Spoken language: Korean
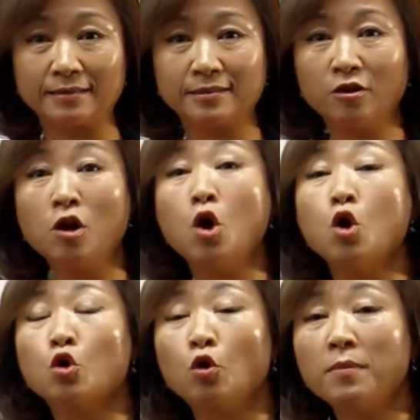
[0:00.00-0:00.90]
그죠?
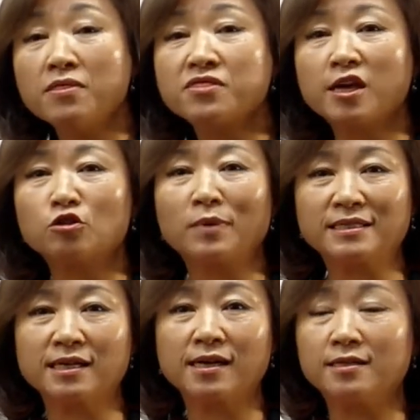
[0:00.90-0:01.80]
꼬멘사르도
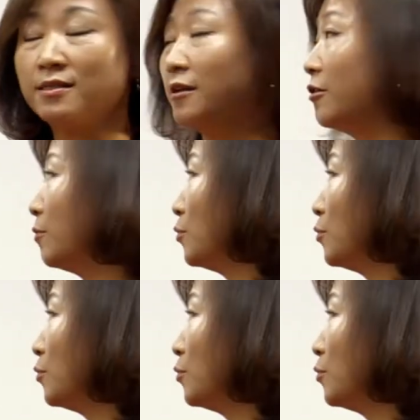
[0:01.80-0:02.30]
마찬가지예요.